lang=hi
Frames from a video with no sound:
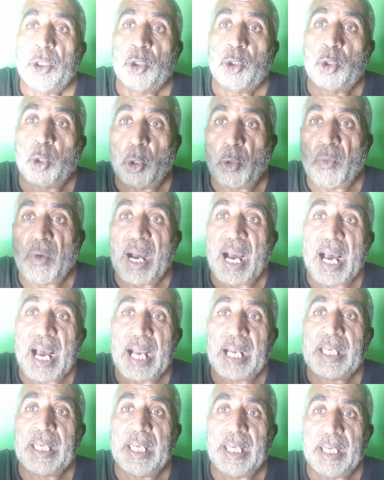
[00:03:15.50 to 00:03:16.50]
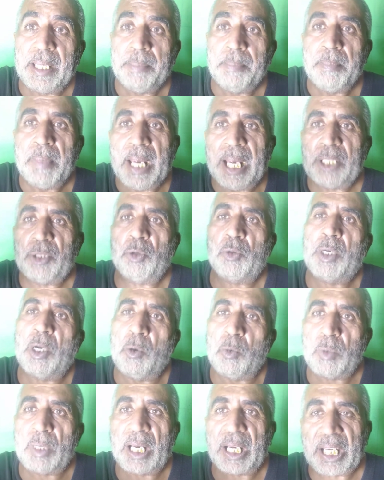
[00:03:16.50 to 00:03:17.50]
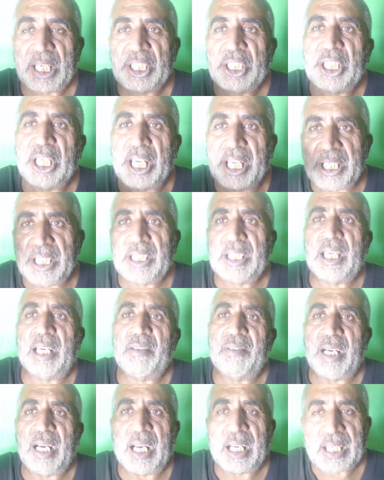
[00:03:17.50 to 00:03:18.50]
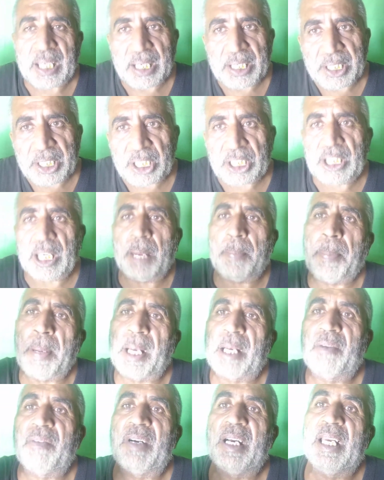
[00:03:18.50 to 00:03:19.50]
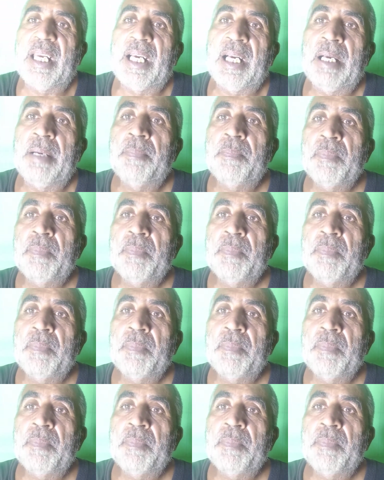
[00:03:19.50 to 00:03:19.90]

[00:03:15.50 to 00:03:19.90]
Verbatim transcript: तुड़वा के मैं तो कहूंगा कि शहीद करवा के नीचे फेंकवाया